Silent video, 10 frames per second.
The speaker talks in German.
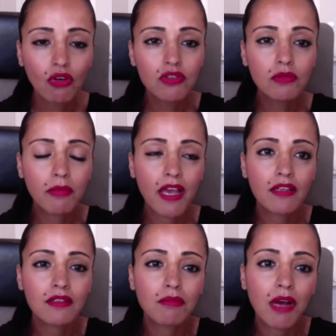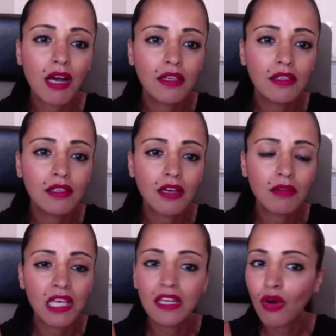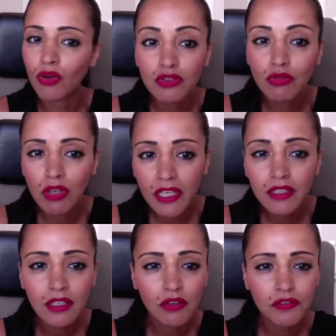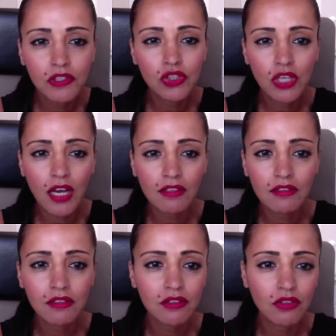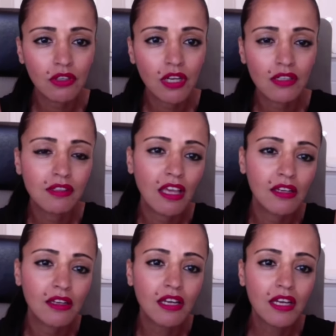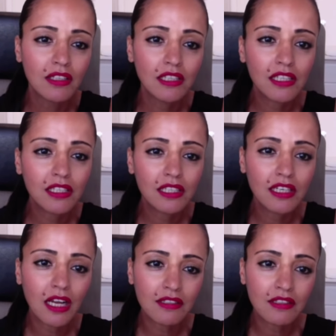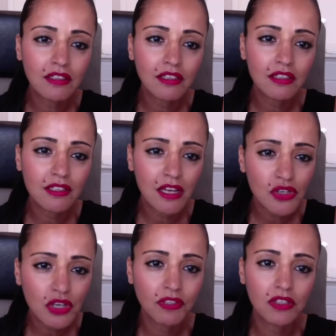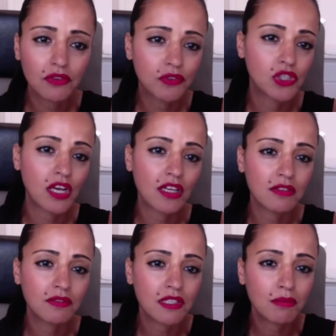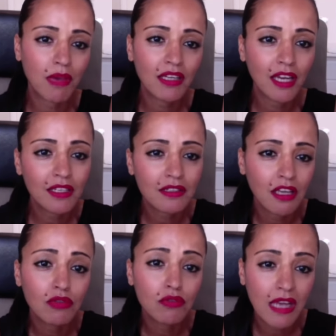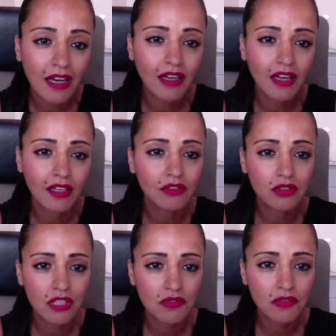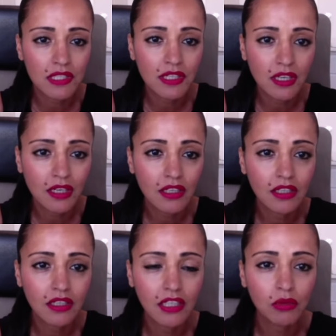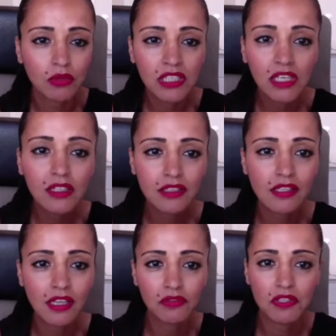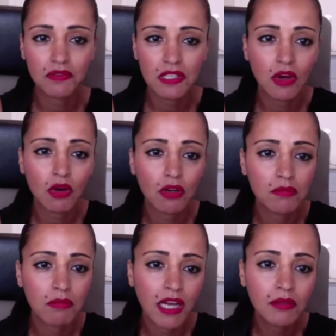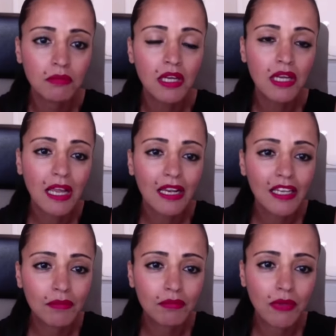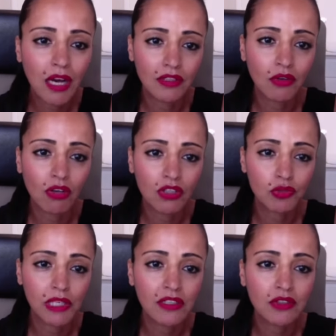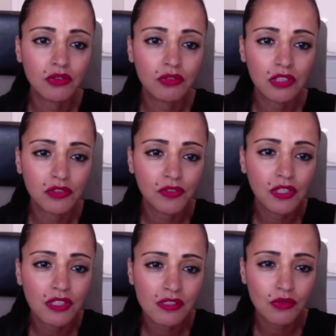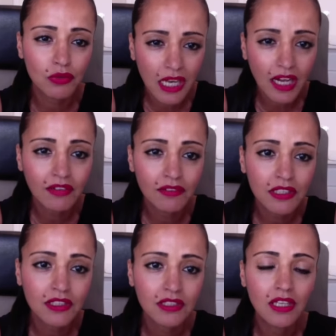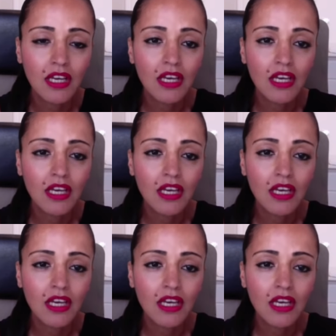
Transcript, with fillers: Und zum ersten Mal ähm, gehen auch nicht nur Linke auf die Straße, sondern es gehen die, die ganze Gesellschaft geht auf die Straße, weil sie merkt, hey, das geht uns alle an. Und das, was da erodiert, ist etwas, was auch in meinem Leben eine Rolle spielt. Und ich finde das total wichtig.